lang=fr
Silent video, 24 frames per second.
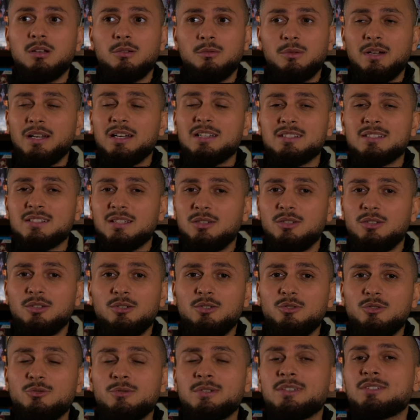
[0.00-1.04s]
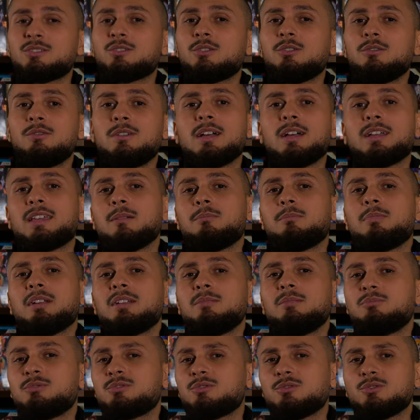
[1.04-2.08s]
Voilà, c'est le Younes Crevard qui a
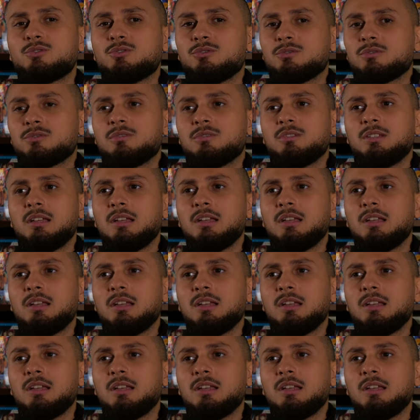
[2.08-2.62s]
parlé plus qu'autre chose